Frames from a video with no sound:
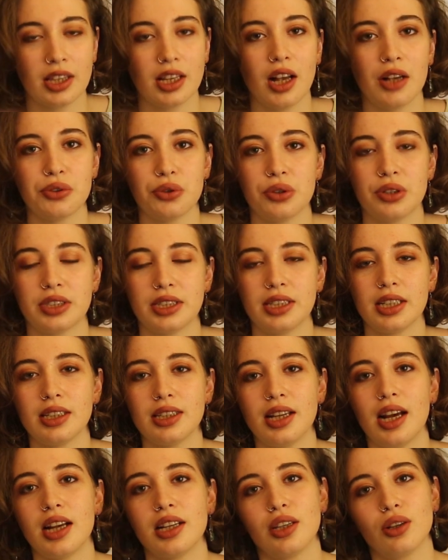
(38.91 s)
Daha sonrasında
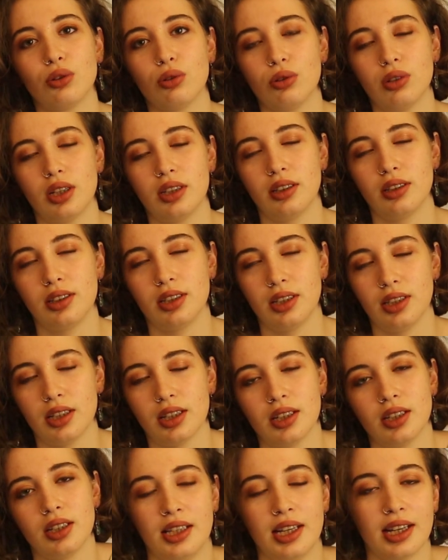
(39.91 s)
nerede
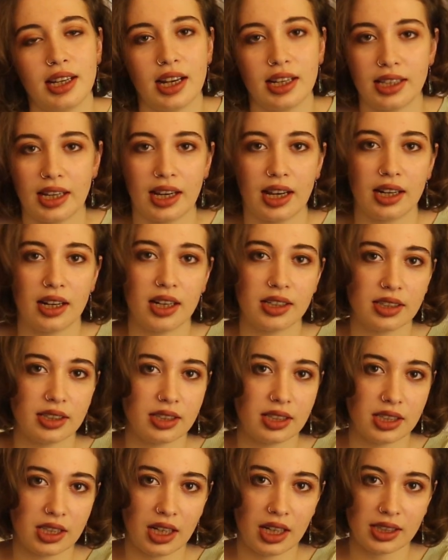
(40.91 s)
kullanıldığını teker teker
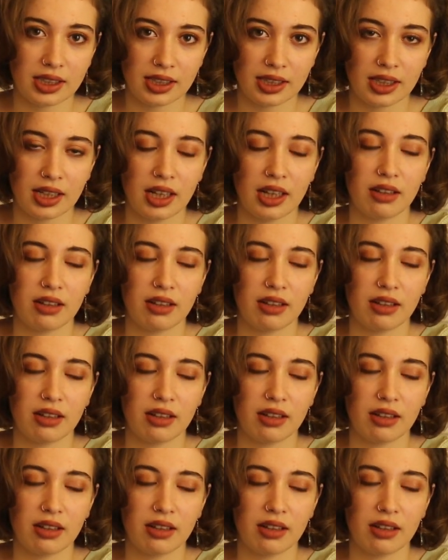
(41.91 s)
anlatacağız.